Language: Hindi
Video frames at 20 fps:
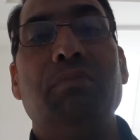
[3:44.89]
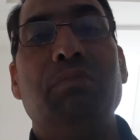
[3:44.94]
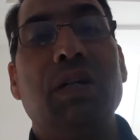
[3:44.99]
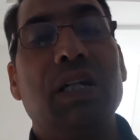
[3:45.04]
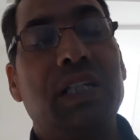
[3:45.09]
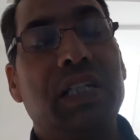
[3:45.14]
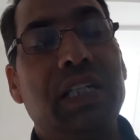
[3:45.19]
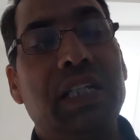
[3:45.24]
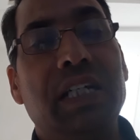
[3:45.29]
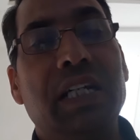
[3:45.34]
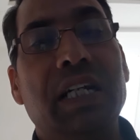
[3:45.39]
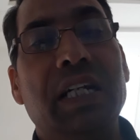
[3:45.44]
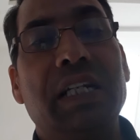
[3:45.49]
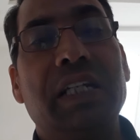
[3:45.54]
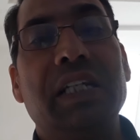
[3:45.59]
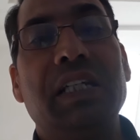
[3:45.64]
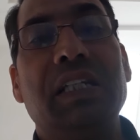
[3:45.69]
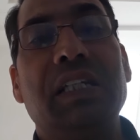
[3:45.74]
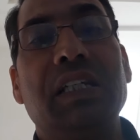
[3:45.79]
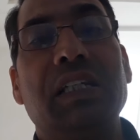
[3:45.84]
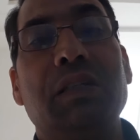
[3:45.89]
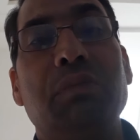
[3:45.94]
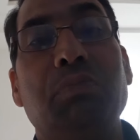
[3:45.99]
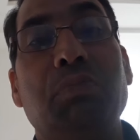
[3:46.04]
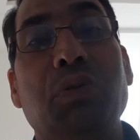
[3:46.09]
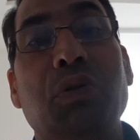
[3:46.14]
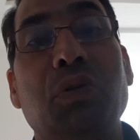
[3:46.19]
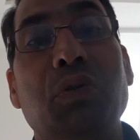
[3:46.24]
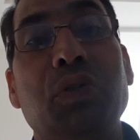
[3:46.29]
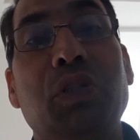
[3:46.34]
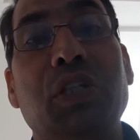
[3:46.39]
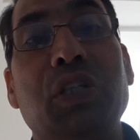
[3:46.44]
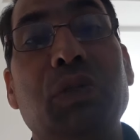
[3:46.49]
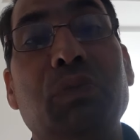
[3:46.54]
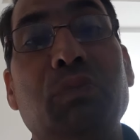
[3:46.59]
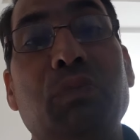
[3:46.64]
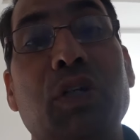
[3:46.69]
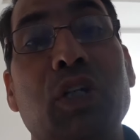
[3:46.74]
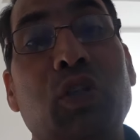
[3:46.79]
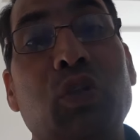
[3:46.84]
भक्ति काल के अंतर्गत बहुत ही
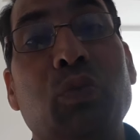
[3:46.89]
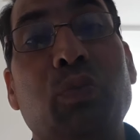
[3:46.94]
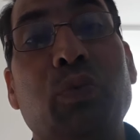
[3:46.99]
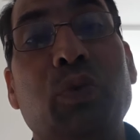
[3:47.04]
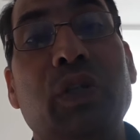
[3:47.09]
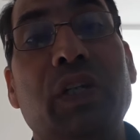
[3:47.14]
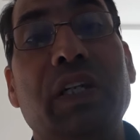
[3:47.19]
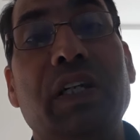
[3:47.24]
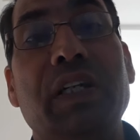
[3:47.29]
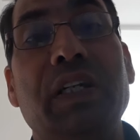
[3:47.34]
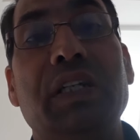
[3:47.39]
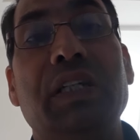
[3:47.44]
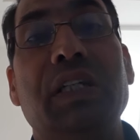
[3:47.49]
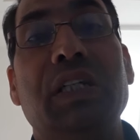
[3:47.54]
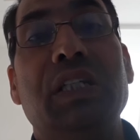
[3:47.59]
महत्वपूर्ण थे